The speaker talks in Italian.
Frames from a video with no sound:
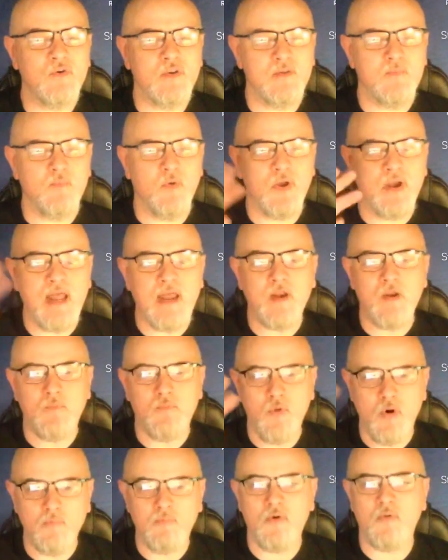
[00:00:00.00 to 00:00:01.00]
buon anno e
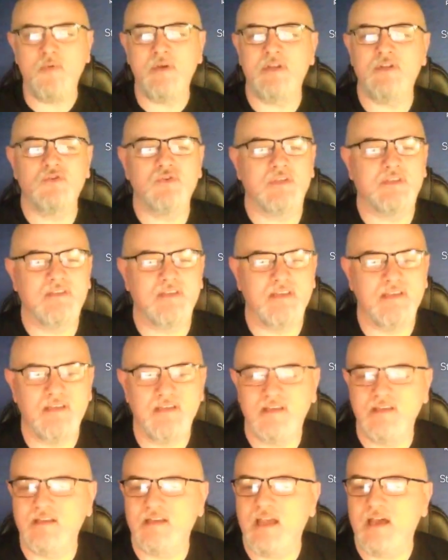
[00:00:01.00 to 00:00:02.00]
buon pomeriggio a
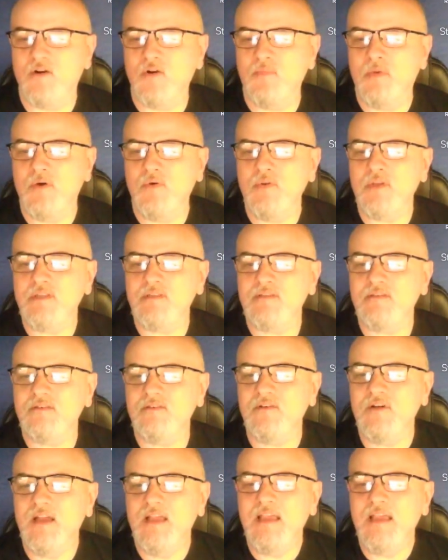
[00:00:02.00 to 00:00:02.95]
te caro Maurizio